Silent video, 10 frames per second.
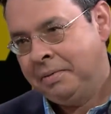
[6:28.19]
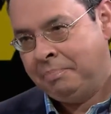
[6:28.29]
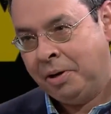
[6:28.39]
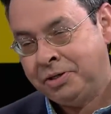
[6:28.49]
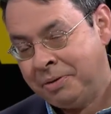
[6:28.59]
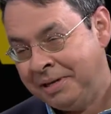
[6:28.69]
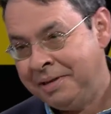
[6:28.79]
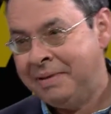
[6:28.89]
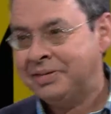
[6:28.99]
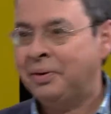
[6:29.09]
Paul Chomedey
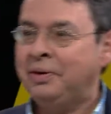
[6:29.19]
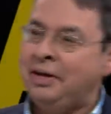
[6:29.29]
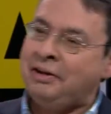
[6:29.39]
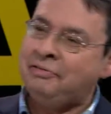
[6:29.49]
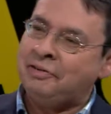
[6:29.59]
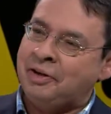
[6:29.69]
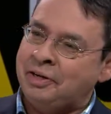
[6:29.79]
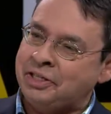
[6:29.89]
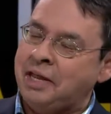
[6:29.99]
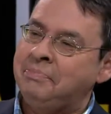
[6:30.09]
de Maisonneuve,
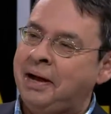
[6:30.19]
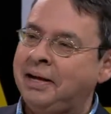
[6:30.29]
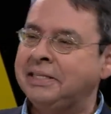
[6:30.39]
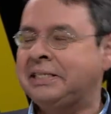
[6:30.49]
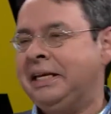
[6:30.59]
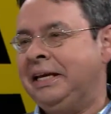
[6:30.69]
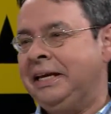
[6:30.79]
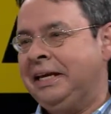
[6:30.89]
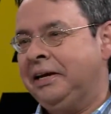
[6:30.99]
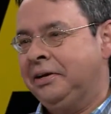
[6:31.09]
Jeanne Mance
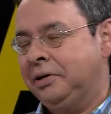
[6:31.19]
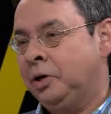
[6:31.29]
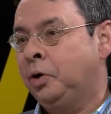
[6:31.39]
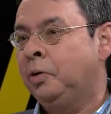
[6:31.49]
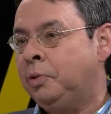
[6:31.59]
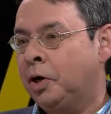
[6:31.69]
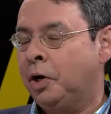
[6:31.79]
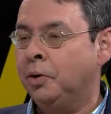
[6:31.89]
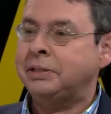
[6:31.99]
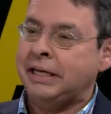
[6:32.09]
et le groupe de
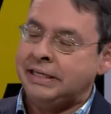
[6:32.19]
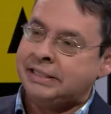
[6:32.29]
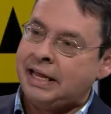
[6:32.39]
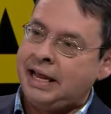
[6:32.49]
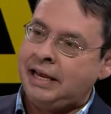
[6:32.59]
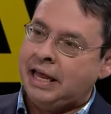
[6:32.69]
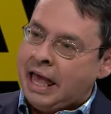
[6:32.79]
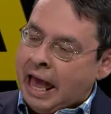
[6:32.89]
colons s'installent,